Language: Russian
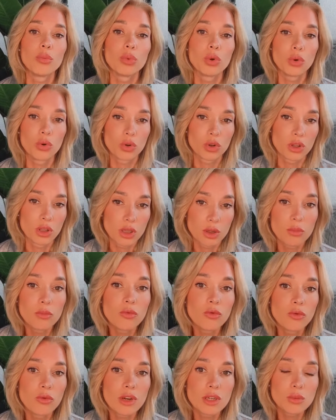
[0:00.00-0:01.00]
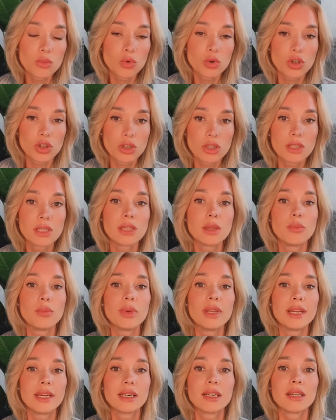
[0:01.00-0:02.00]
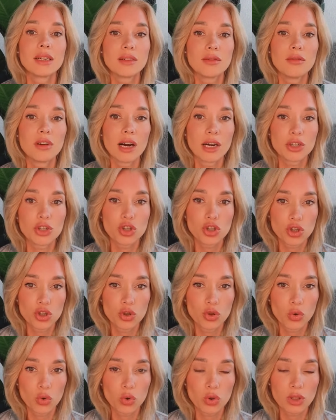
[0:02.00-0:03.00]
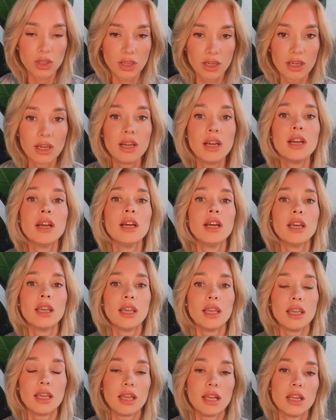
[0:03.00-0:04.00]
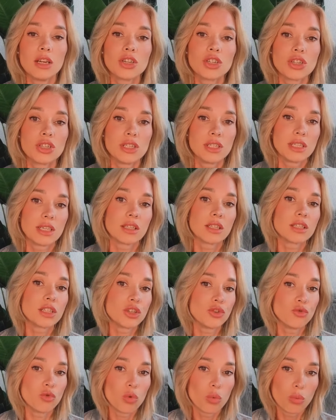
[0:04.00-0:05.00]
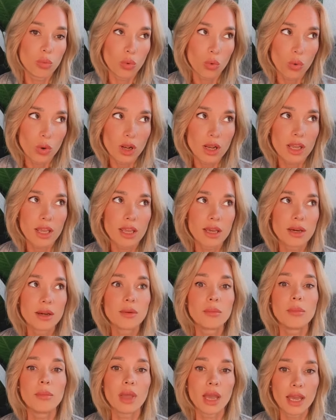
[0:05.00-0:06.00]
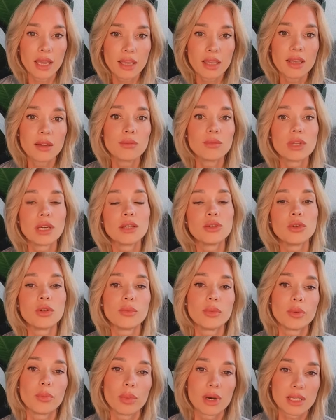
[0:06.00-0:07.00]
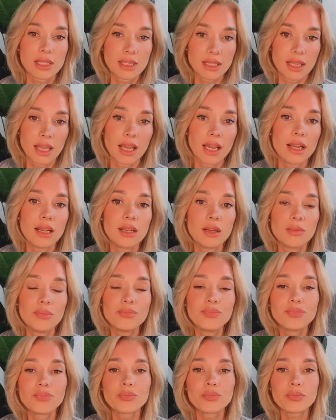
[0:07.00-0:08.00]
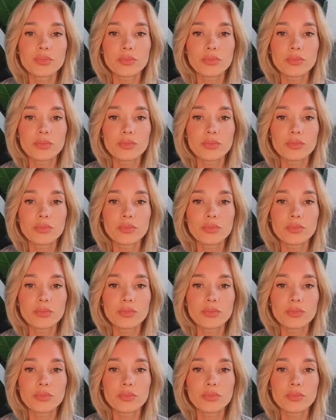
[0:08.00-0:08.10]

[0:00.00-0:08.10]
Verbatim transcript: плотным, возможности перекрывать что-то, или же сделать его более мягким, да, тоненьким, пастельным,